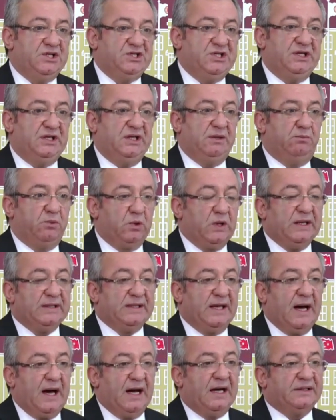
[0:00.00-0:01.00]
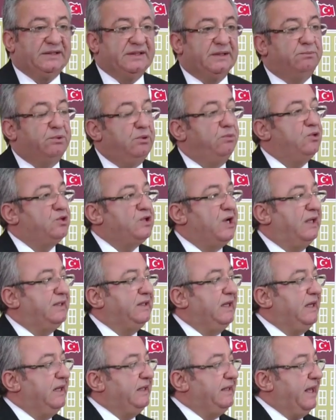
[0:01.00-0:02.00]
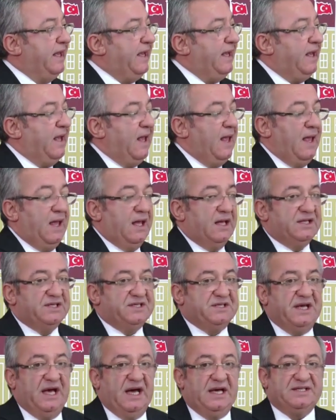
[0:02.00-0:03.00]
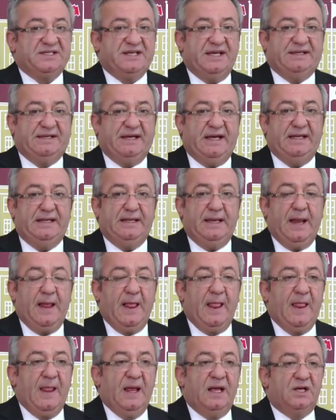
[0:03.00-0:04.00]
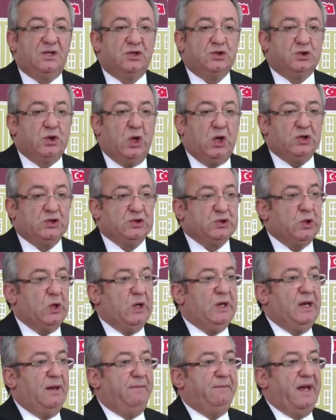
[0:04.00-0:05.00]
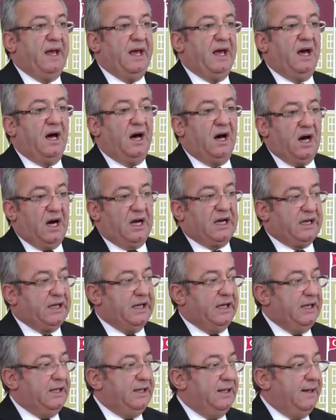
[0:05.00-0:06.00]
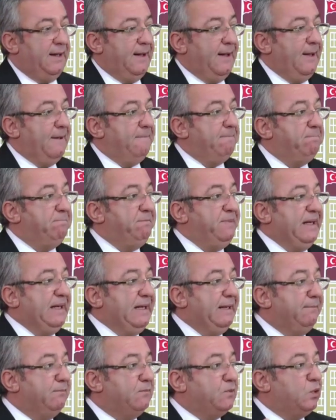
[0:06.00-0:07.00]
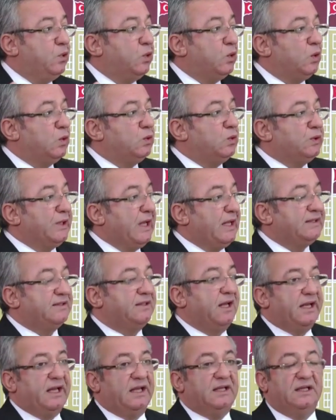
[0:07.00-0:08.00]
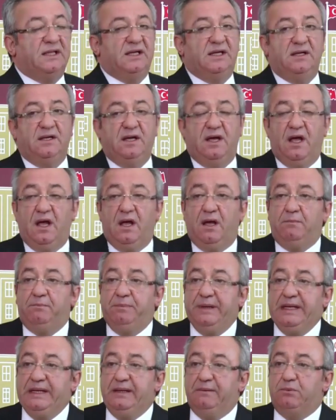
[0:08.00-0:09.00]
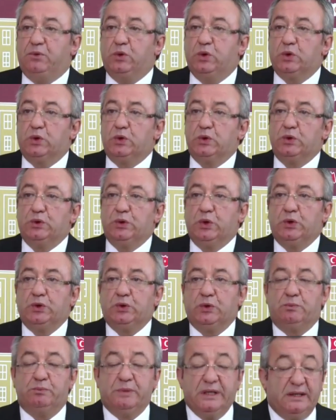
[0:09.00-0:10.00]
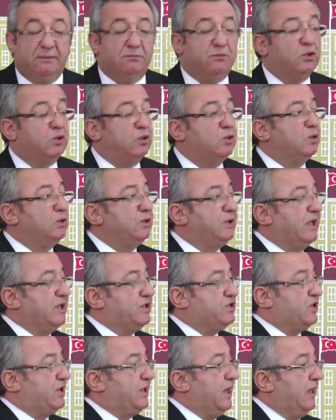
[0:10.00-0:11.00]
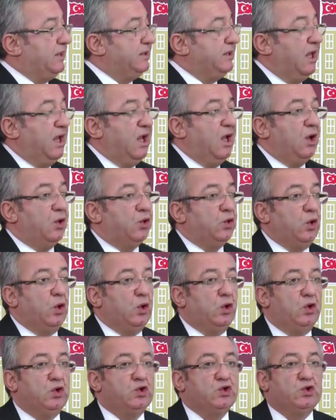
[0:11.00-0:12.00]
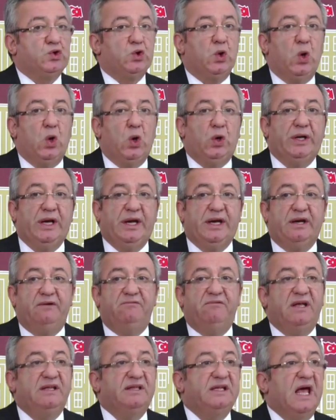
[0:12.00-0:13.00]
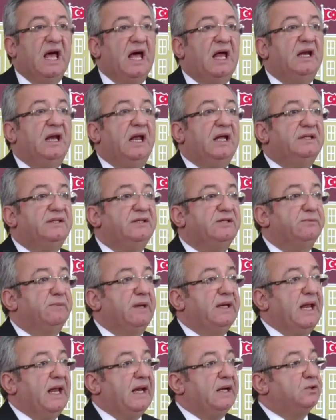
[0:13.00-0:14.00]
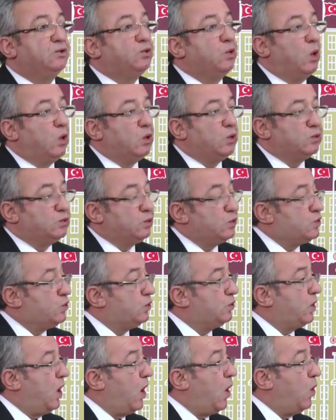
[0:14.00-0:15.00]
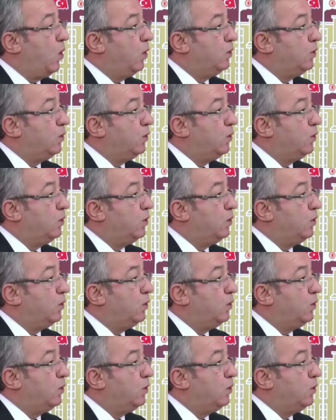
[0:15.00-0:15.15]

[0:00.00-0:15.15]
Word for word: Şimdi burada artık bu mücadelede siyasetin söz söyleme hakkı bilim kuruluna dayalı bilim kurulunun bilim kurulundan çıkan görüş, öneri ve değerlendirmeler doğrultusunda